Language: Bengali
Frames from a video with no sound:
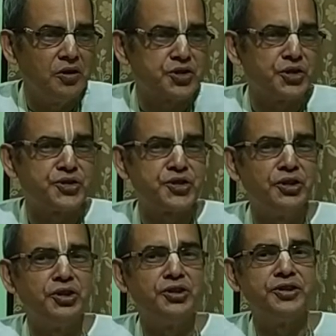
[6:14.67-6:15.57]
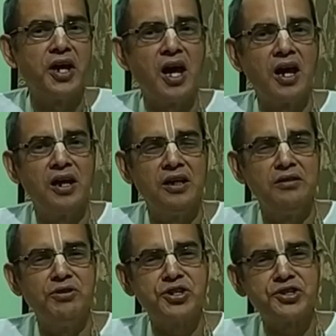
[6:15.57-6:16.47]
অসৎসঙ্গ ত্যাগ
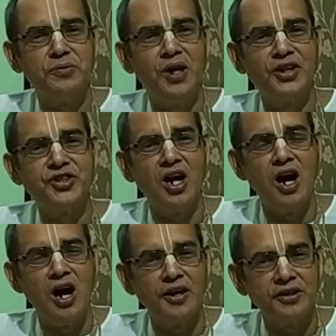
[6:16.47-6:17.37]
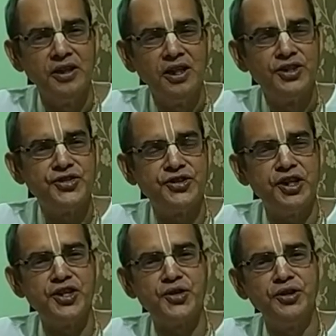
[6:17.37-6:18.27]
এই বৈষ্ণব আচার
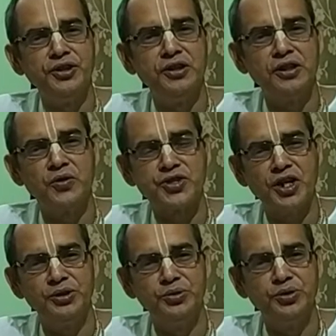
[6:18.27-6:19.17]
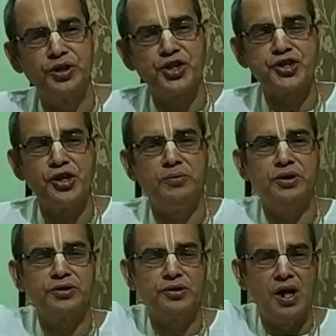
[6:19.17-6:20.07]
স্ত্রী সঙ্গী এক সাধু কৃষ্ণ
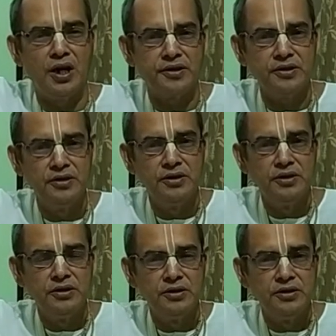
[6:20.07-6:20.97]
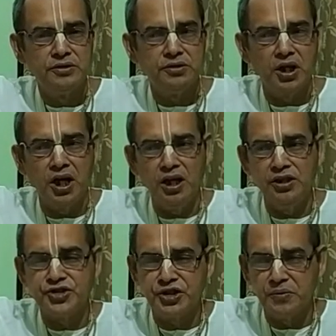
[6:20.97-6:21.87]
ভক্ত আর তো এই
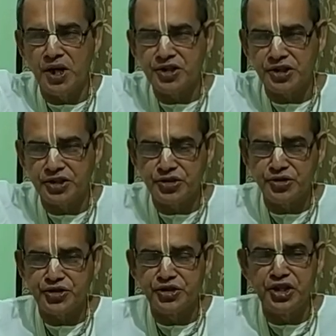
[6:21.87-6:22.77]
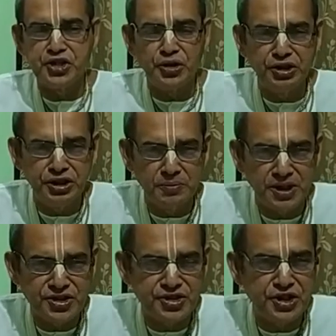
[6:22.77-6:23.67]
শ্রীনিবাস আচার্য স্ত্রী সঙ্গী
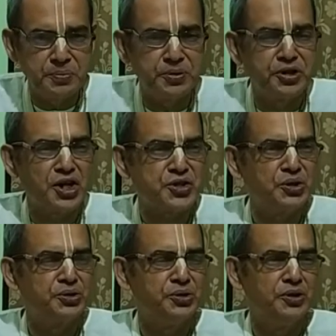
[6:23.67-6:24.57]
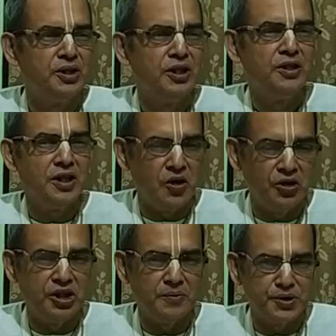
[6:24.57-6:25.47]
মানে স্ত্রীর প্রতি আসক্ত না
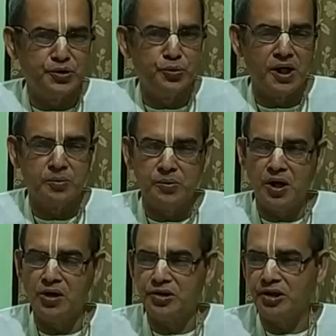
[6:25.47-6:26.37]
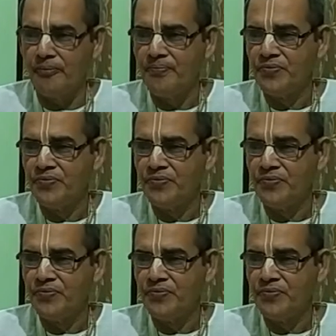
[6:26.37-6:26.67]
হলে কি আবার দুবার বিবাহ করে